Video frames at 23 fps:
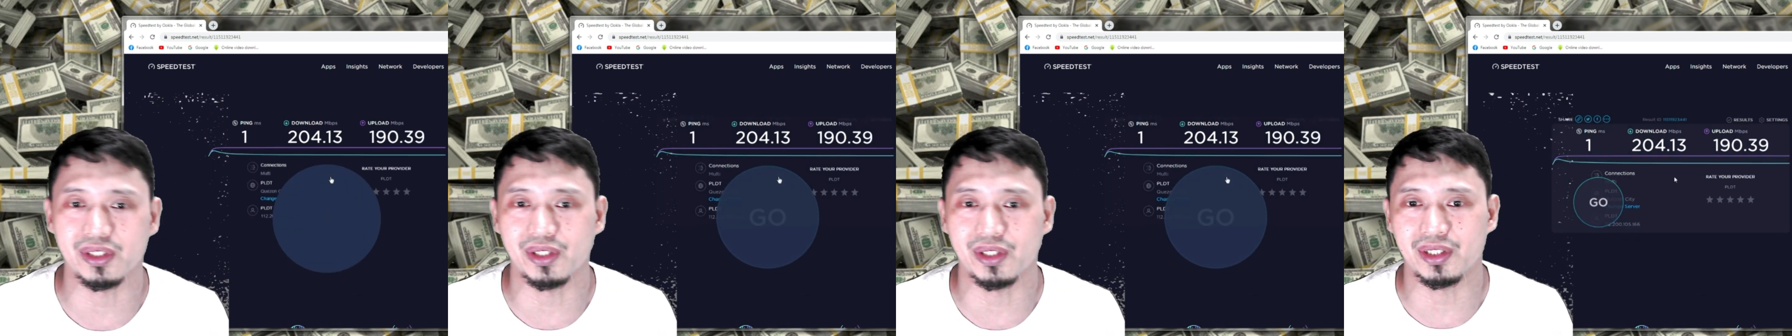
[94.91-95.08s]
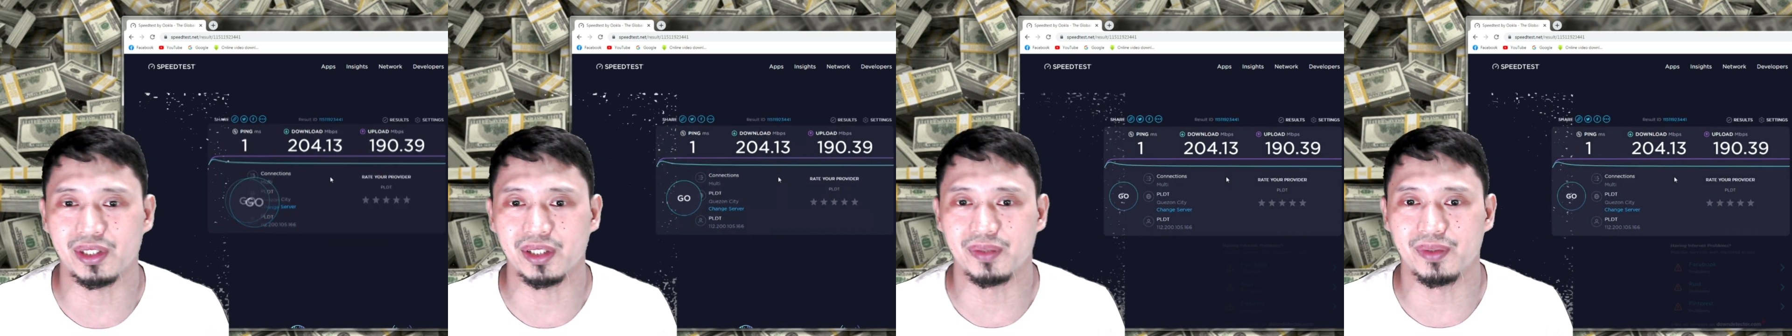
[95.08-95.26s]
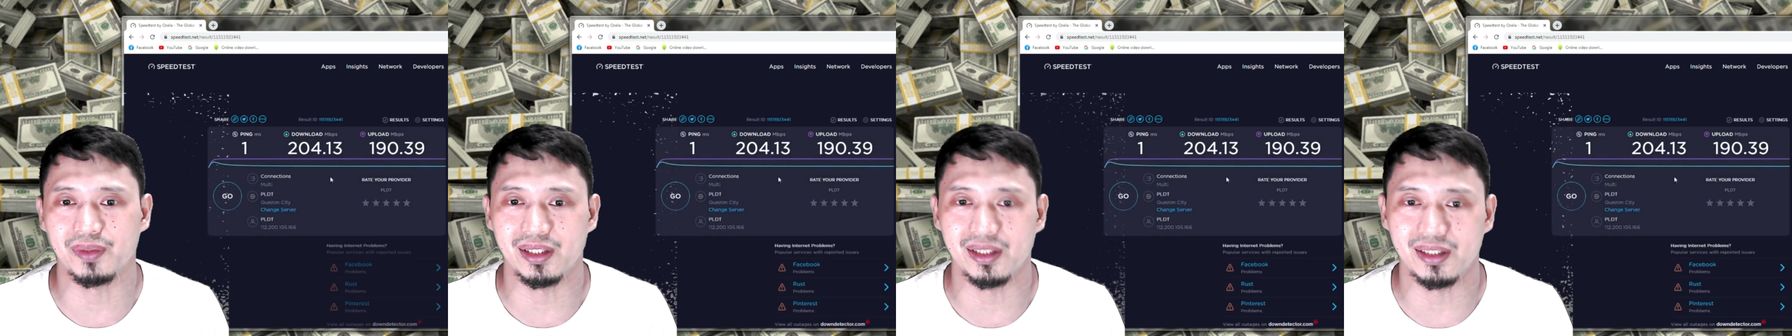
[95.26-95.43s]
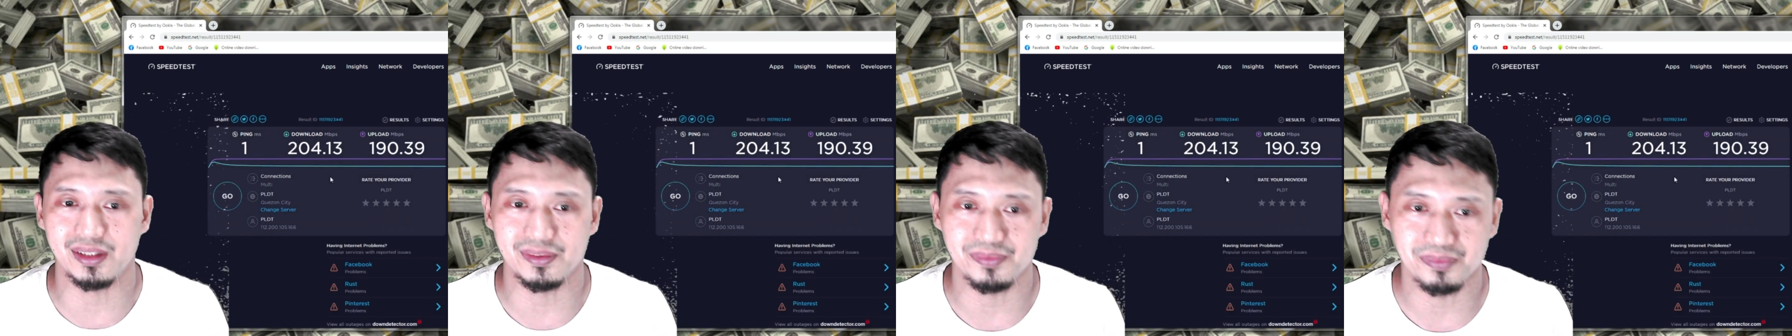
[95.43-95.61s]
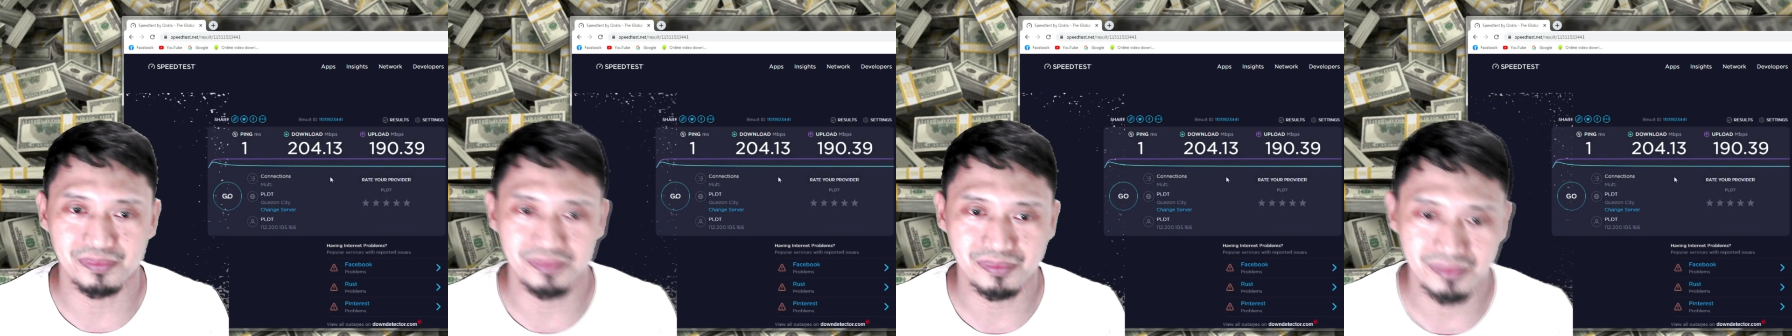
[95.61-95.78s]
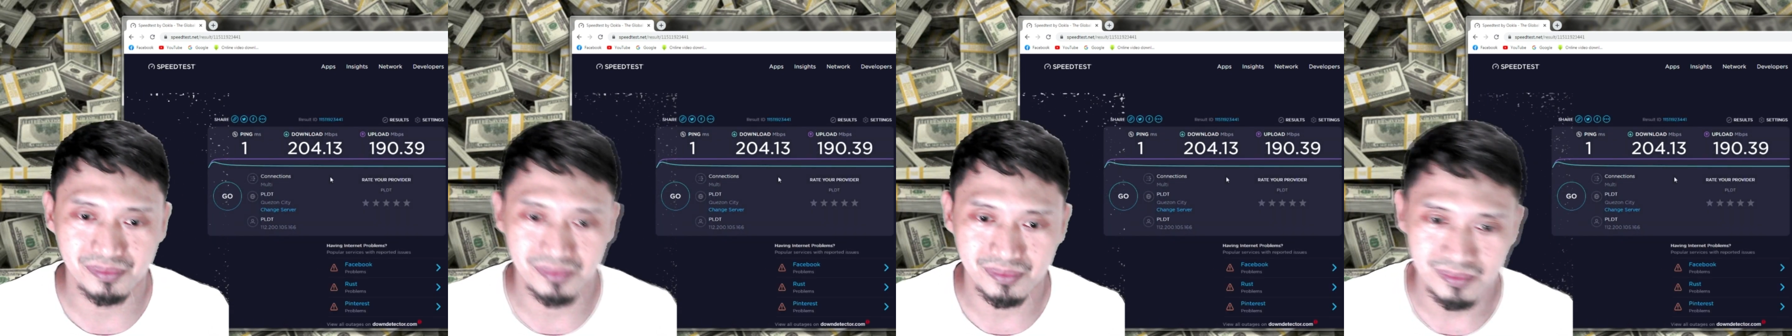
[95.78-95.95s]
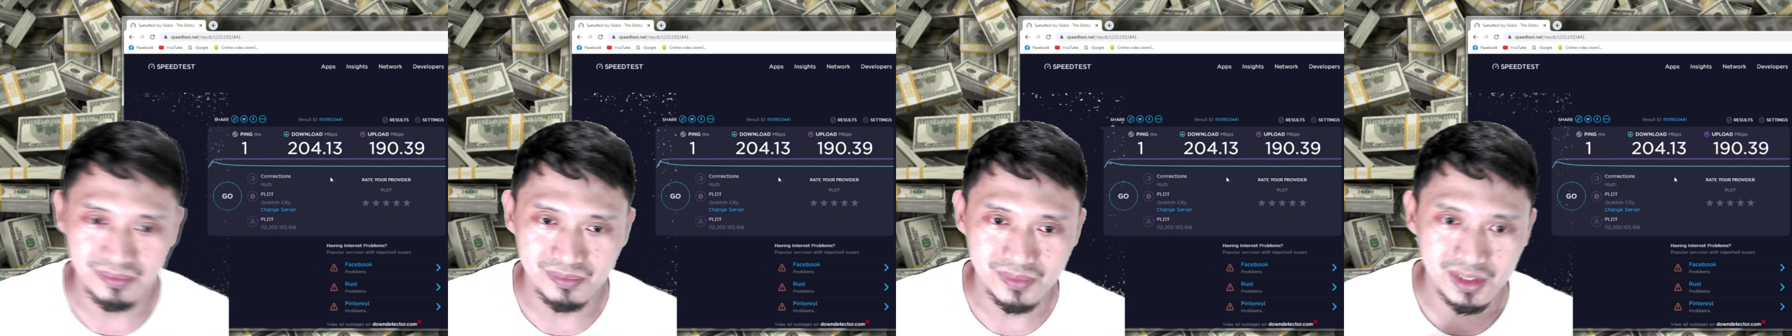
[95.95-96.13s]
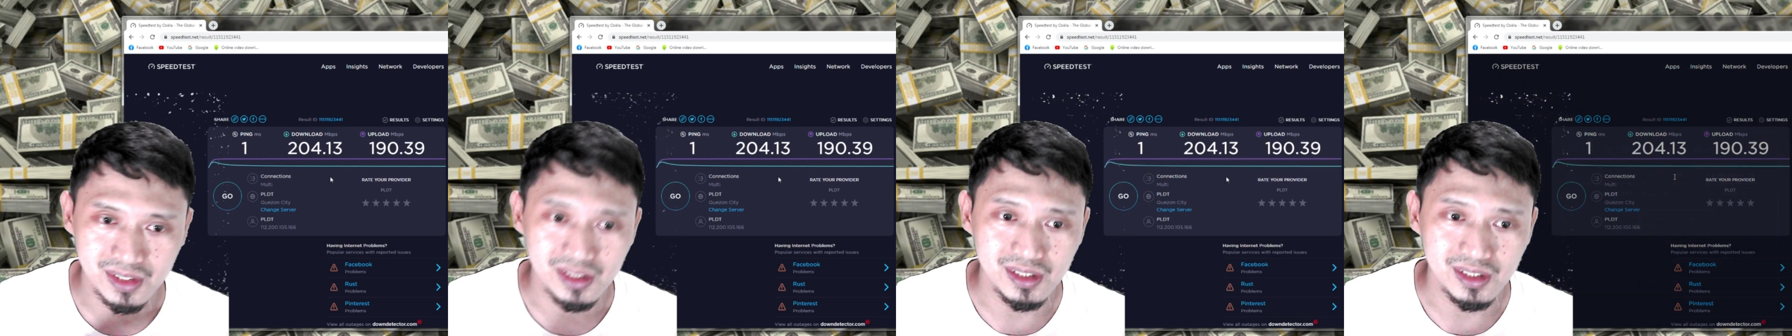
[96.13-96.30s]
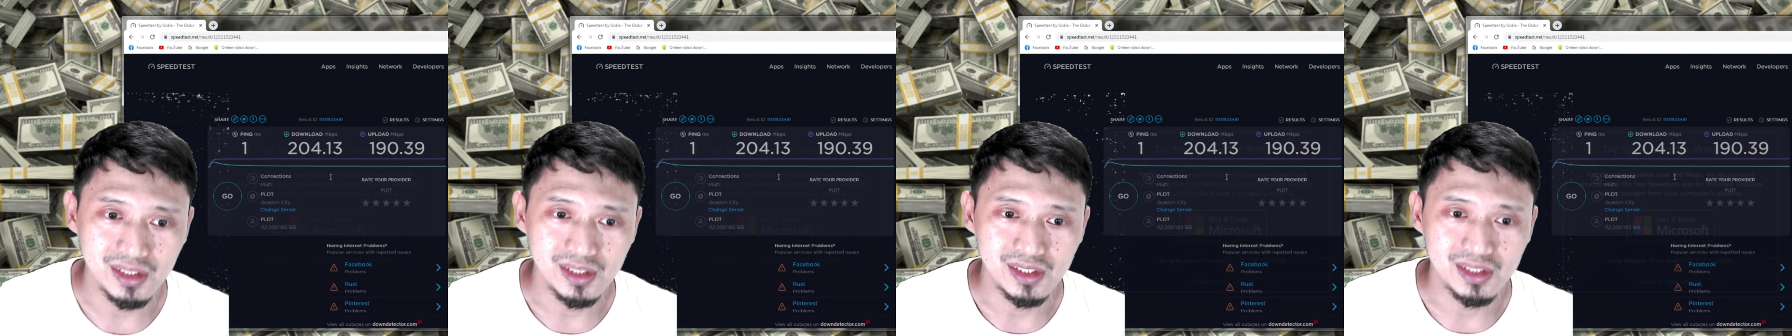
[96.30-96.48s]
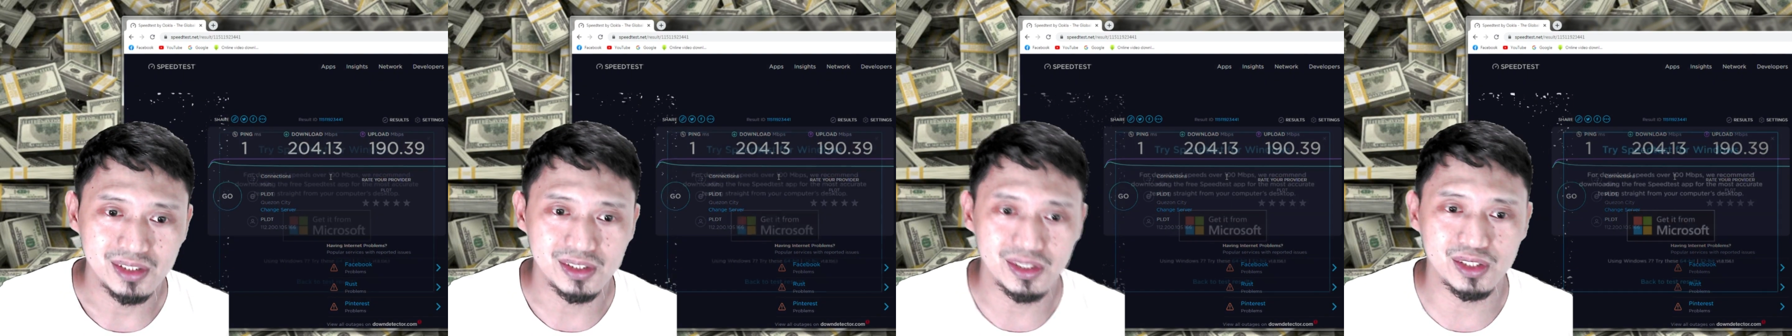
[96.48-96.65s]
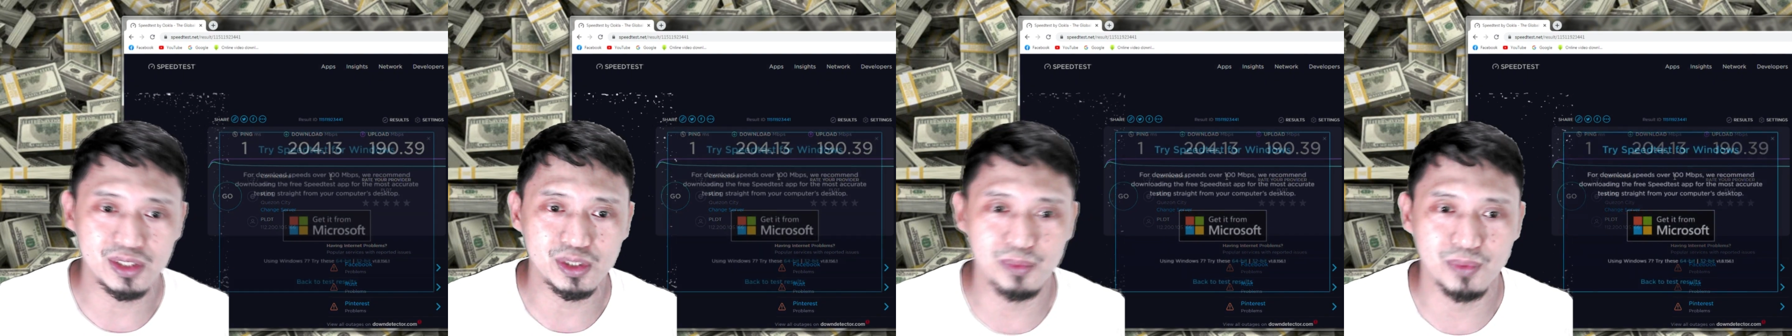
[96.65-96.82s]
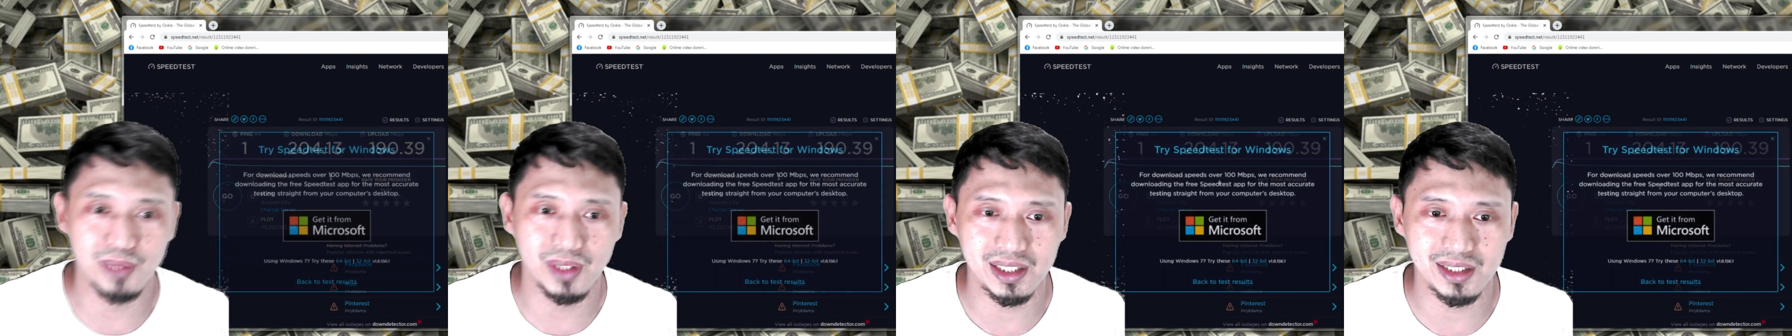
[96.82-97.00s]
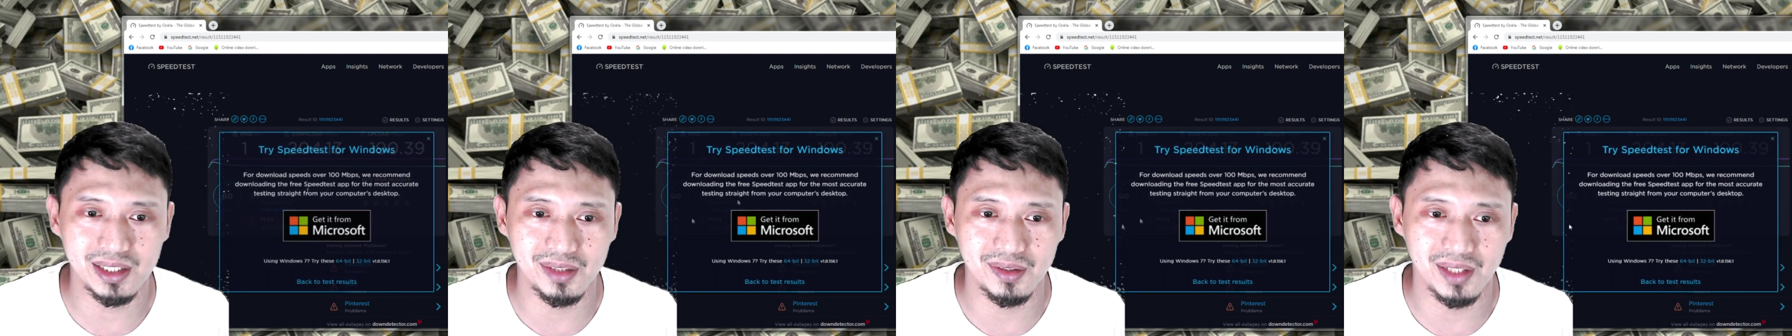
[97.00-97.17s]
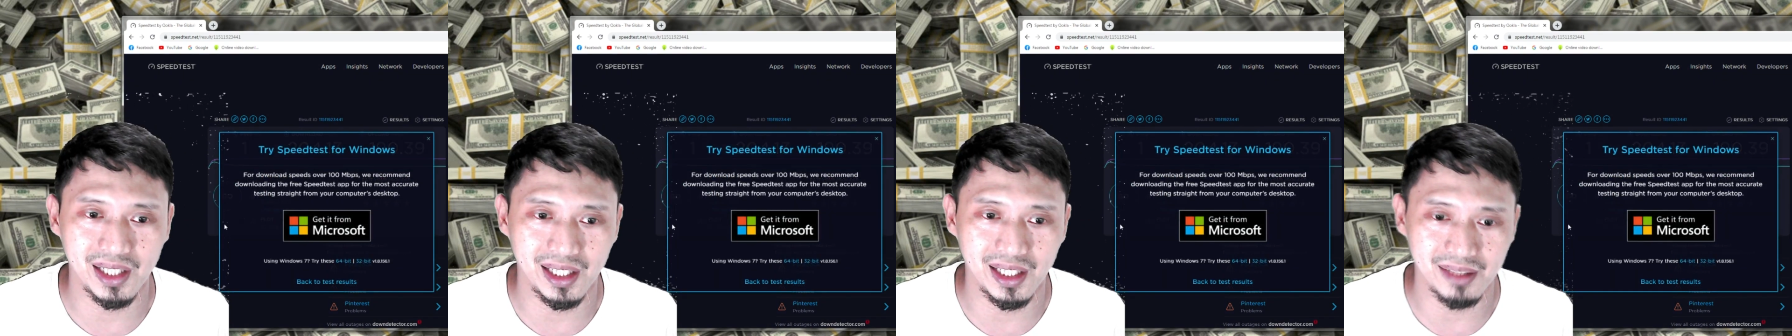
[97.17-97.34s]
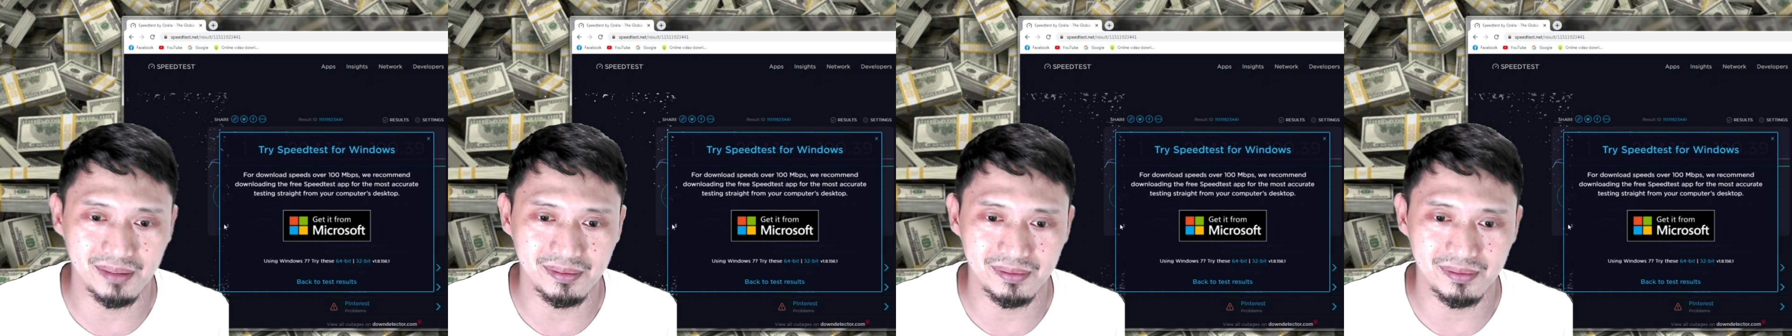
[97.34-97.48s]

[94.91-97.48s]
31. So subukan natin uli.